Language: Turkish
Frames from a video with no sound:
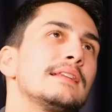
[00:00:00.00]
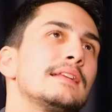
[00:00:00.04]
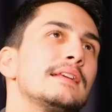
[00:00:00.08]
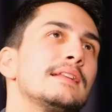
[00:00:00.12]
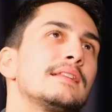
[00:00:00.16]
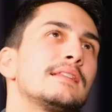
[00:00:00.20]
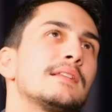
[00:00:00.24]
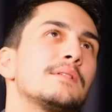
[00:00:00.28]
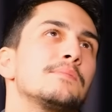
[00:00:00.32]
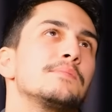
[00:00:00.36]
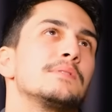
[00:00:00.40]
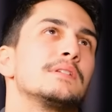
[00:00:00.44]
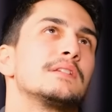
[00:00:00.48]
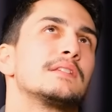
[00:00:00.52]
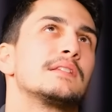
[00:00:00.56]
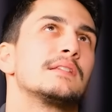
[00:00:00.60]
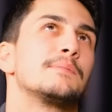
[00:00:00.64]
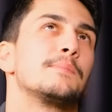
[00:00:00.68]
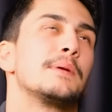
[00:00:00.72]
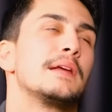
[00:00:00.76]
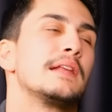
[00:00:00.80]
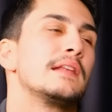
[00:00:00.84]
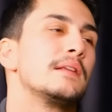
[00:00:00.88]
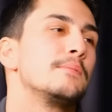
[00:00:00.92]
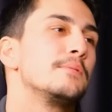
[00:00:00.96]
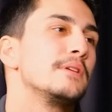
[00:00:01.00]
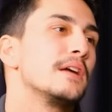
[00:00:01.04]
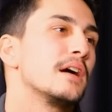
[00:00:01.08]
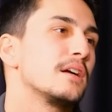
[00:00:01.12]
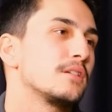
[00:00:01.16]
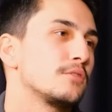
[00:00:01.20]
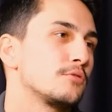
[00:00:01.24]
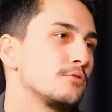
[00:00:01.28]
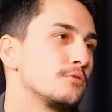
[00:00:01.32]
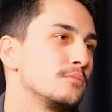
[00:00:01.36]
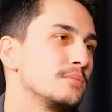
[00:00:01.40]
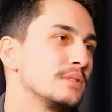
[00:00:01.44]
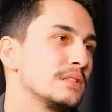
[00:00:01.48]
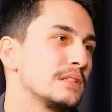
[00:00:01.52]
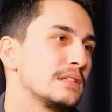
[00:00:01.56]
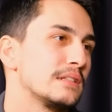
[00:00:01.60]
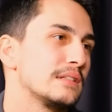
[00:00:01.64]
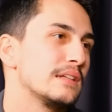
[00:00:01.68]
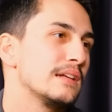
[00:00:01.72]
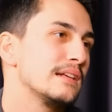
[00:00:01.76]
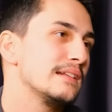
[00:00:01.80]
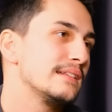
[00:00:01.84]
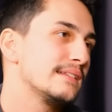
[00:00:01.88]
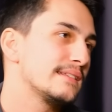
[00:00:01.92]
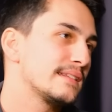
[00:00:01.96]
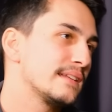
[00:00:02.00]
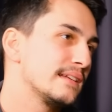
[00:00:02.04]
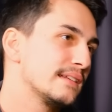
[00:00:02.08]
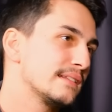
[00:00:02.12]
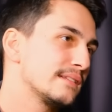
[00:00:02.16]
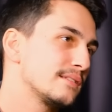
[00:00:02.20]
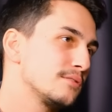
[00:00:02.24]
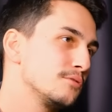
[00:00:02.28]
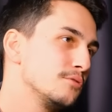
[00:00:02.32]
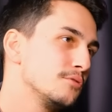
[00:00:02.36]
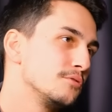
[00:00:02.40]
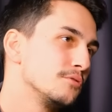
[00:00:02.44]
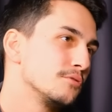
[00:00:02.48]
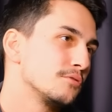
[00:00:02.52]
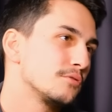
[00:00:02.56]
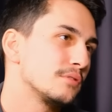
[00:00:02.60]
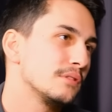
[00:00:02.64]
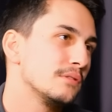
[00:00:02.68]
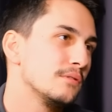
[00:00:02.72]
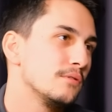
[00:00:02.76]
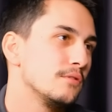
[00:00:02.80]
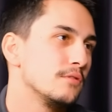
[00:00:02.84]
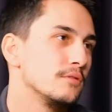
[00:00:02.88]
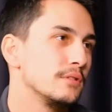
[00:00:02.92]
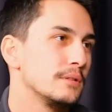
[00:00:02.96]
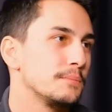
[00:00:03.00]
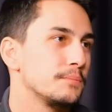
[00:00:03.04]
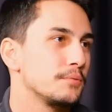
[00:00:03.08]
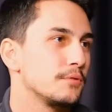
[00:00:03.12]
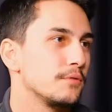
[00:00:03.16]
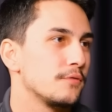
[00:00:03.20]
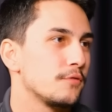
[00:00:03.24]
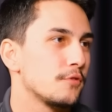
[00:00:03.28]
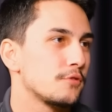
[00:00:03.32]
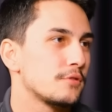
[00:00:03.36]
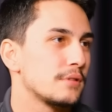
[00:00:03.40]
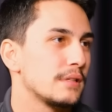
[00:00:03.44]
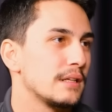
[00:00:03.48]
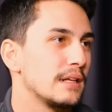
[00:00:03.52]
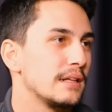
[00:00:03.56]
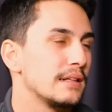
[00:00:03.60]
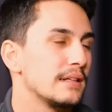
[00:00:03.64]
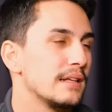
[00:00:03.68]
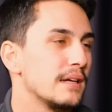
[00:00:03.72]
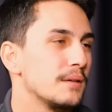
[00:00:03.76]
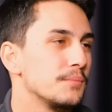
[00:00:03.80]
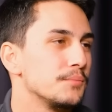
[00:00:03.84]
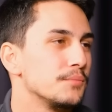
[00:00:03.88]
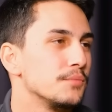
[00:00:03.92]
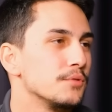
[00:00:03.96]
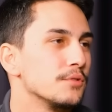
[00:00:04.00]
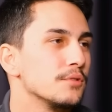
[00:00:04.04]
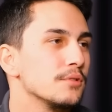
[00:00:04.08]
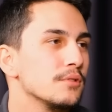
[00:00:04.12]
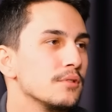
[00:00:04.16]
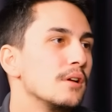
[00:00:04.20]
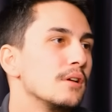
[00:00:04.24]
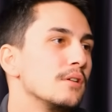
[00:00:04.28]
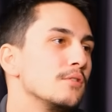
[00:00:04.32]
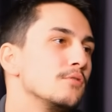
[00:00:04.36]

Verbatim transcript: değil tabii işte belli bir yaş grubuna kadar lisanslı oynuyorsun Hı. ama ona profesyonel denmiyor.